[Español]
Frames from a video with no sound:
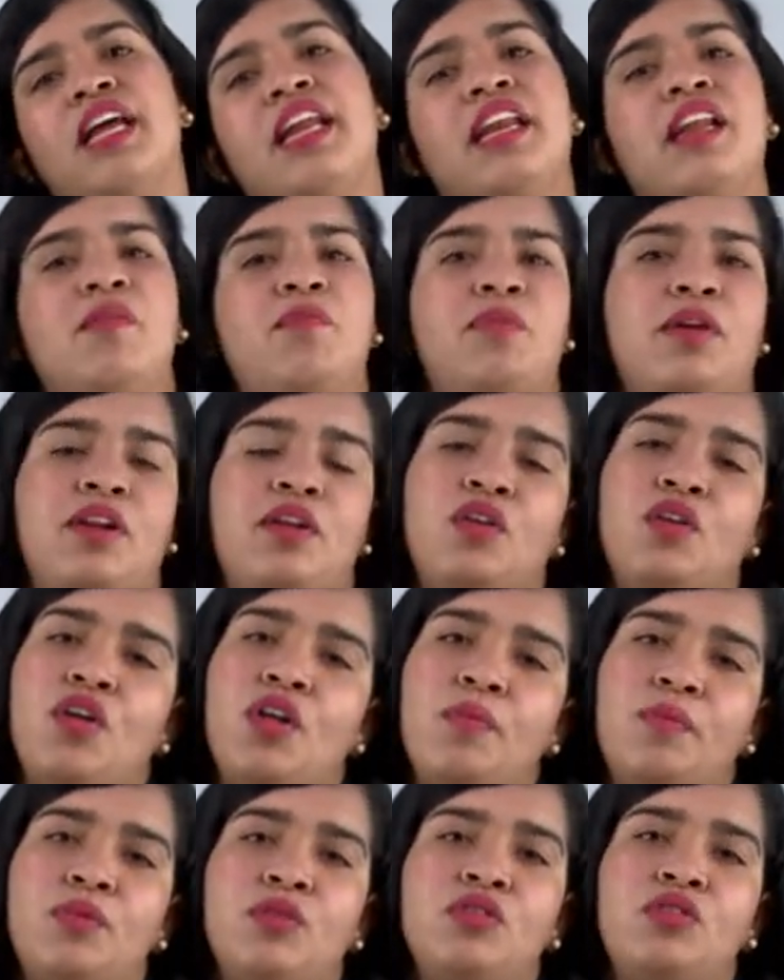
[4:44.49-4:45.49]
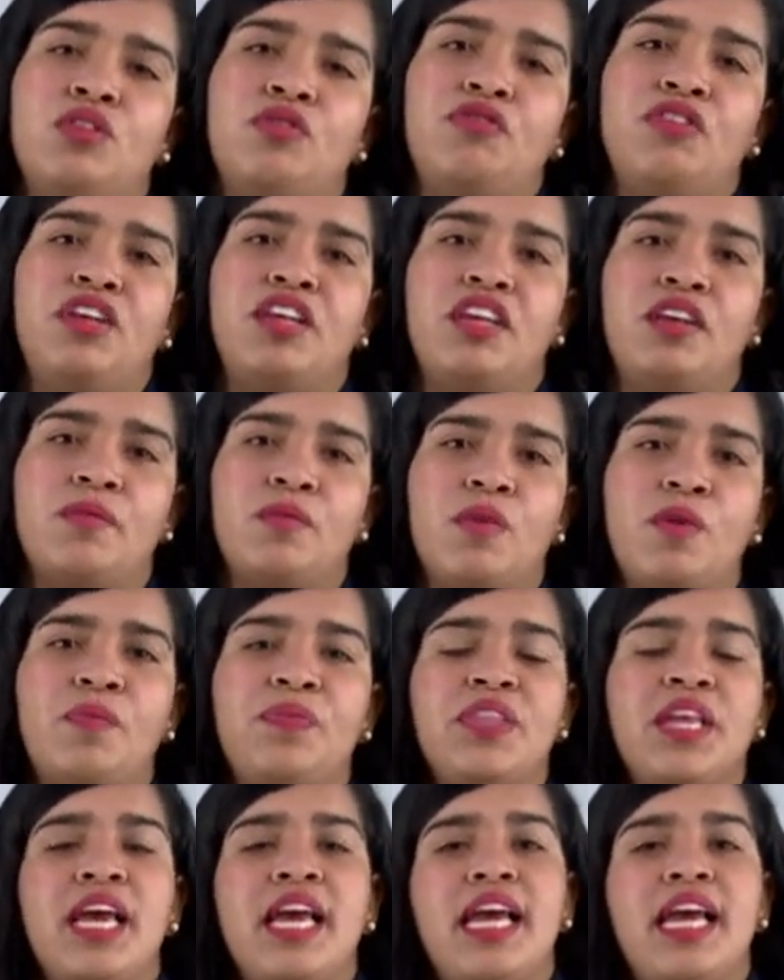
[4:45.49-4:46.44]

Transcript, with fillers: en el periodo de punto fijismo,